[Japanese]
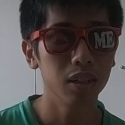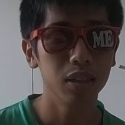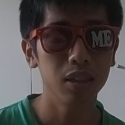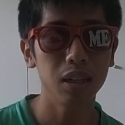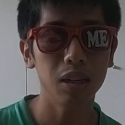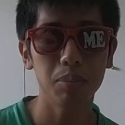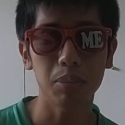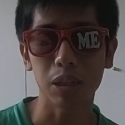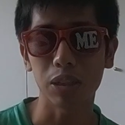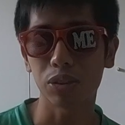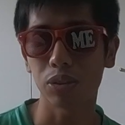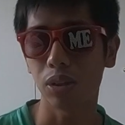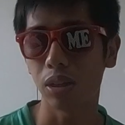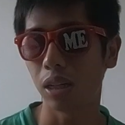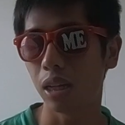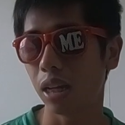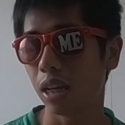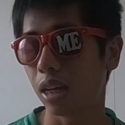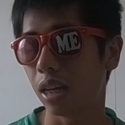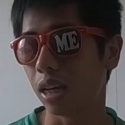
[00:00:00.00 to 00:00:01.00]
でまあそれ
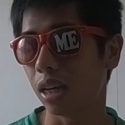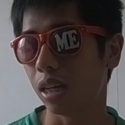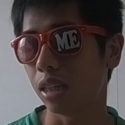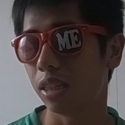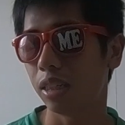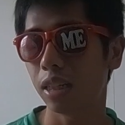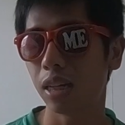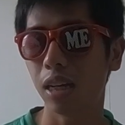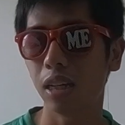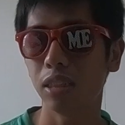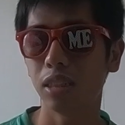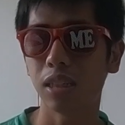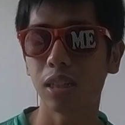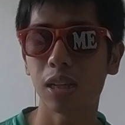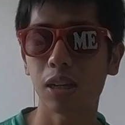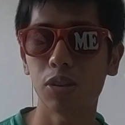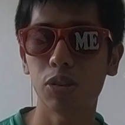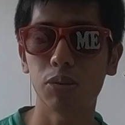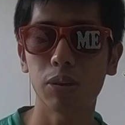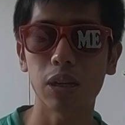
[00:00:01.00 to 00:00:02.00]
で批判して
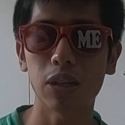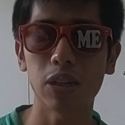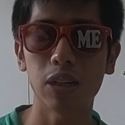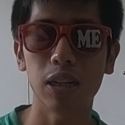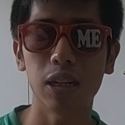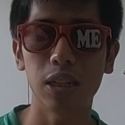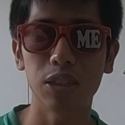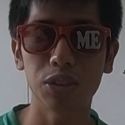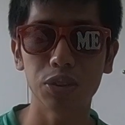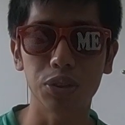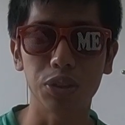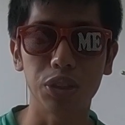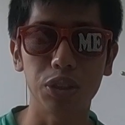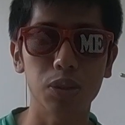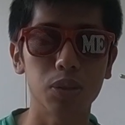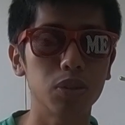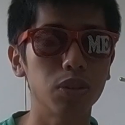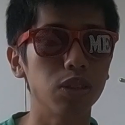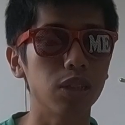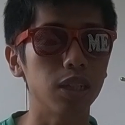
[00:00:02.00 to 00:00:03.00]
たのにもかかわらず
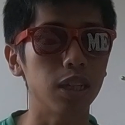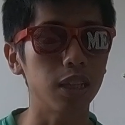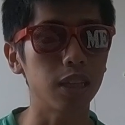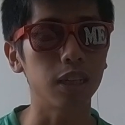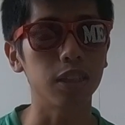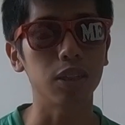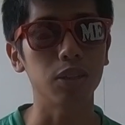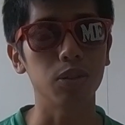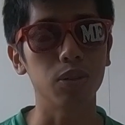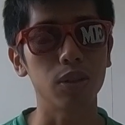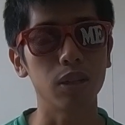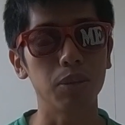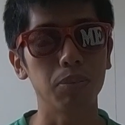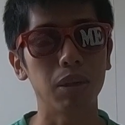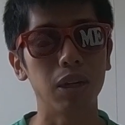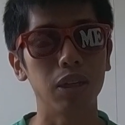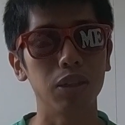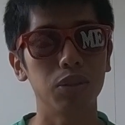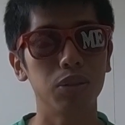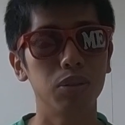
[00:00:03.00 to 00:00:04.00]
フジロックには出たっていうので
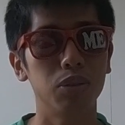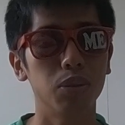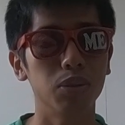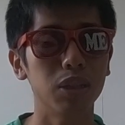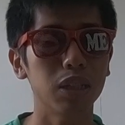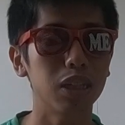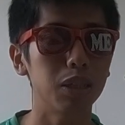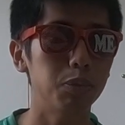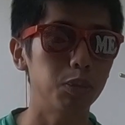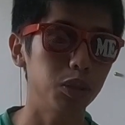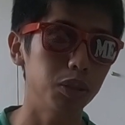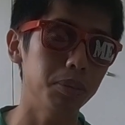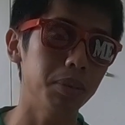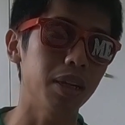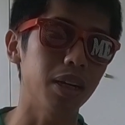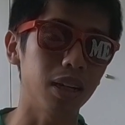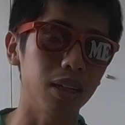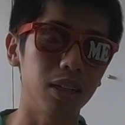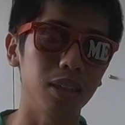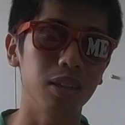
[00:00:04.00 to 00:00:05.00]
まあどんだけ
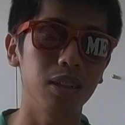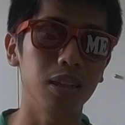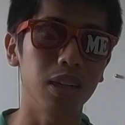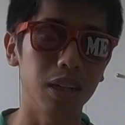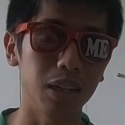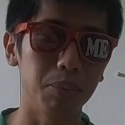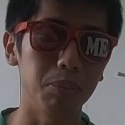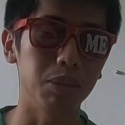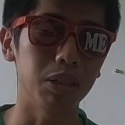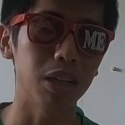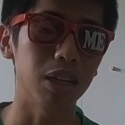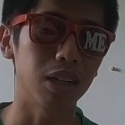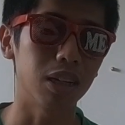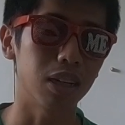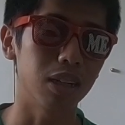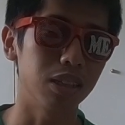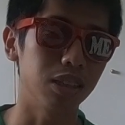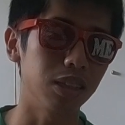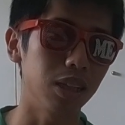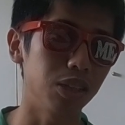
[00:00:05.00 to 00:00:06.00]
ブーメランやねんみたいな
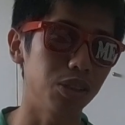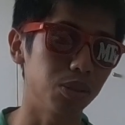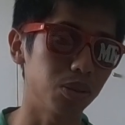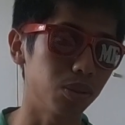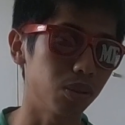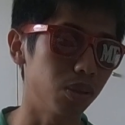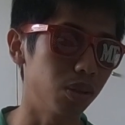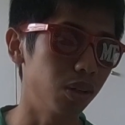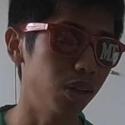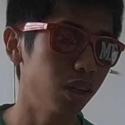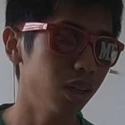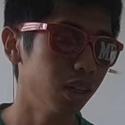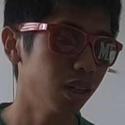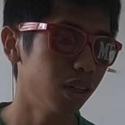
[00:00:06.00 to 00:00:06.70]
感じでちょっと